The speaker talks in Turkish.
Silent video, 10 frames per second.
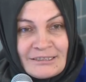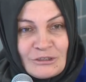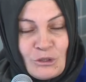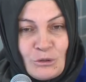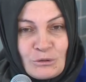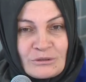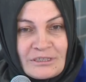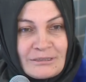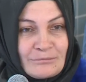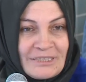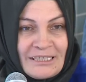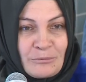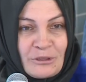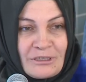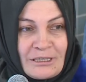Ne oldu dedim niye
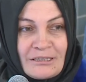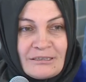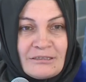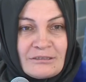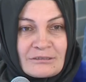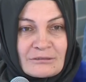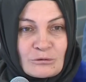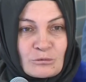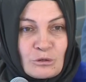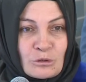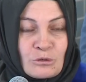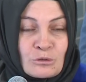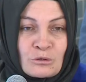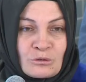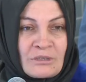böyle e,
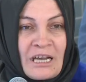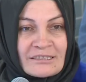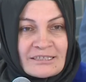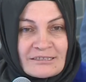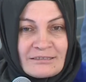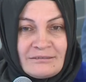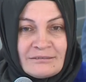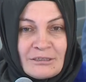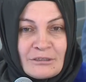durgunsun hastasın?